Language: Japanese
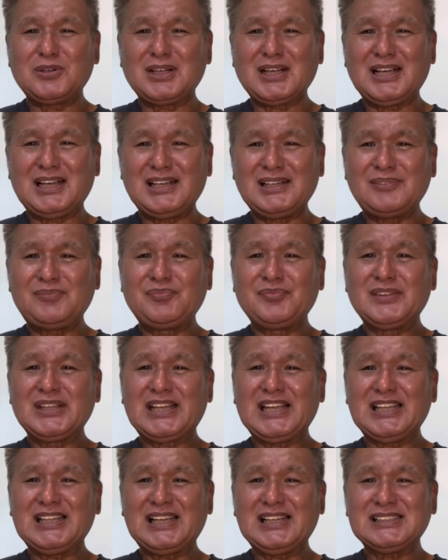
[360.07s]
が
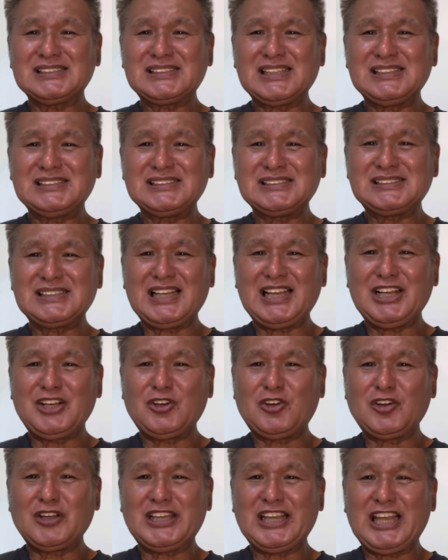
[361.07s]
池田先生の